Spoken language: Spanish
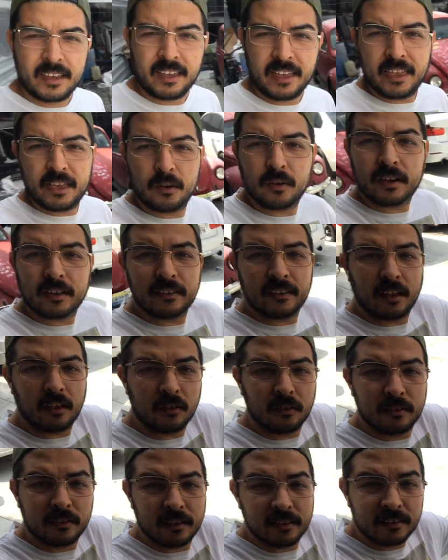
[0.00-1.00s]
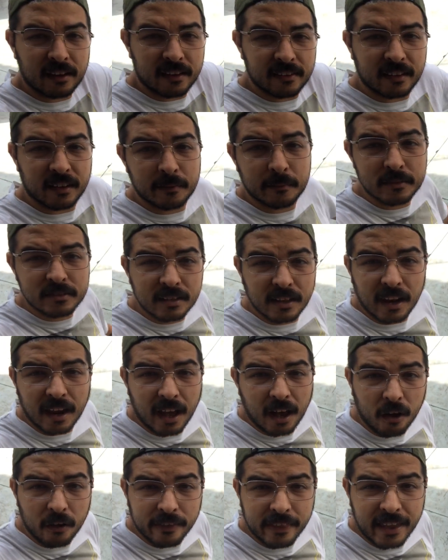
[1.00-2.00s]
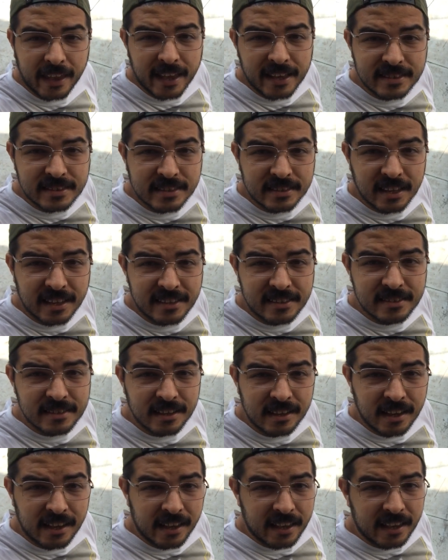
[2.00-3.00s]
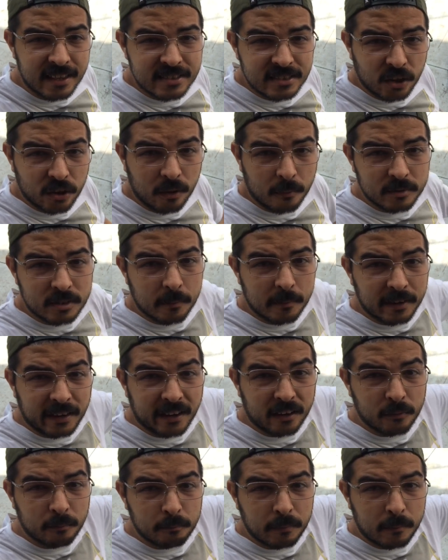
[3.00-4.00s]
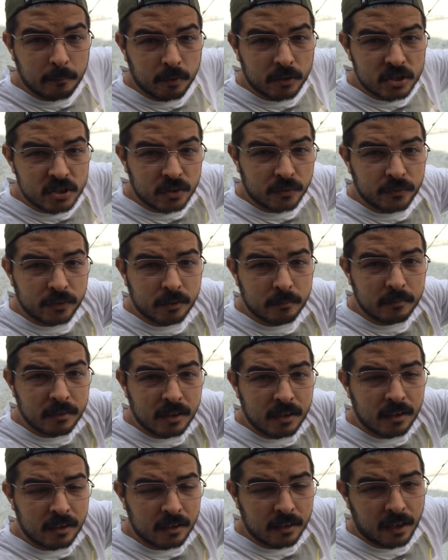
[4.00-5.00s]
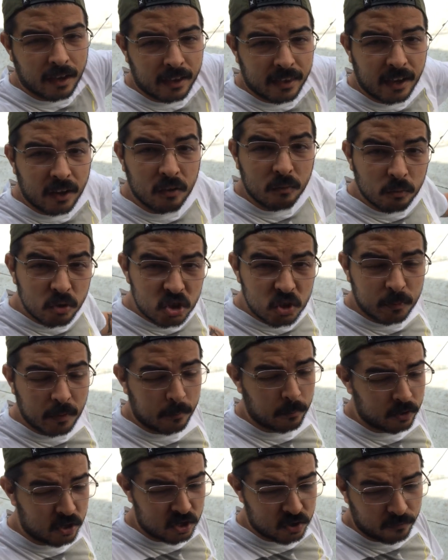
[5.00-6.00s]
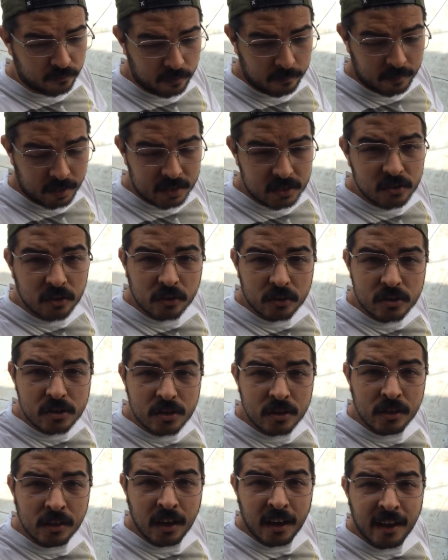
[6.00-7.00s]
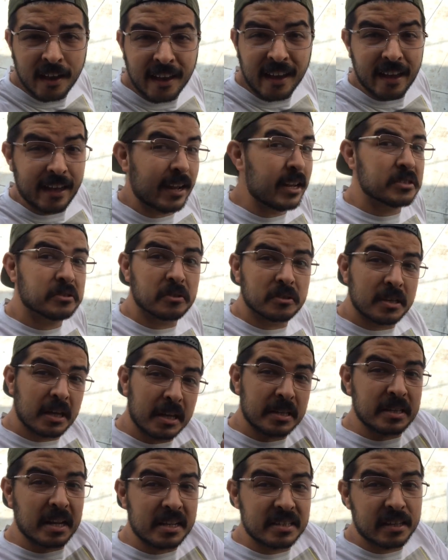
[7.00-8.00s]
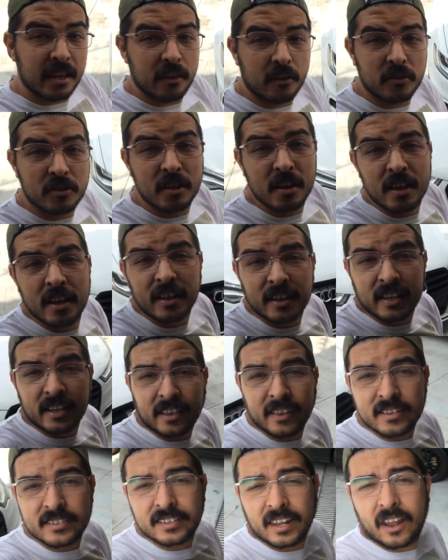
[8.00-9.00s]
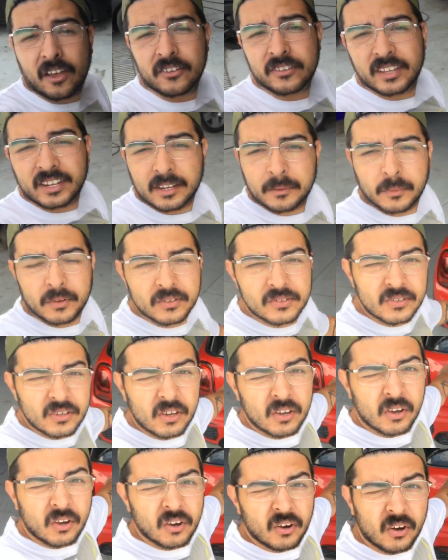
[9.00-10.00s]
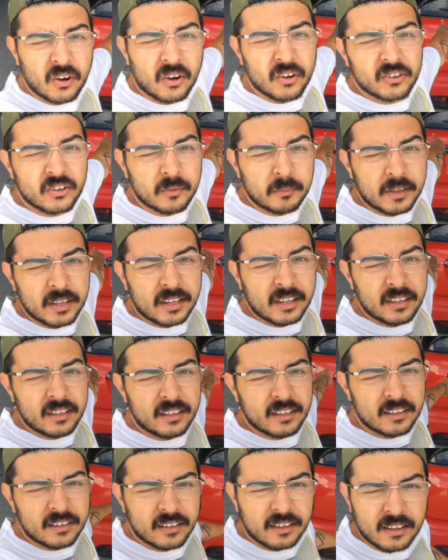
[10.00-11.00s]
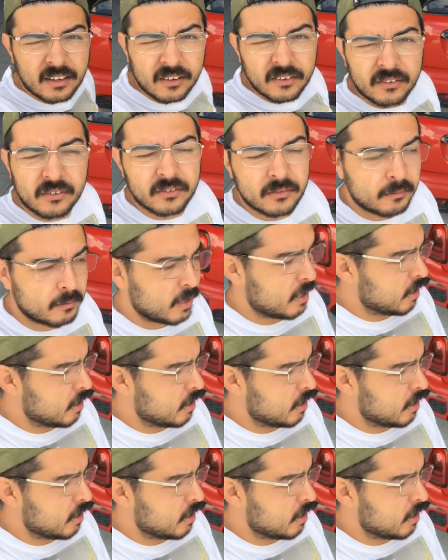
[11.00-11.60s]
y ya llegó agendado. De entrada tenemos el Audi S6, este día vamos a aplicar un Paint Protection Film. Ha llegado mucho Paint Protection Film en estos, en estos días, gracias a Dios. Y de este lado tenemos otro Mini, un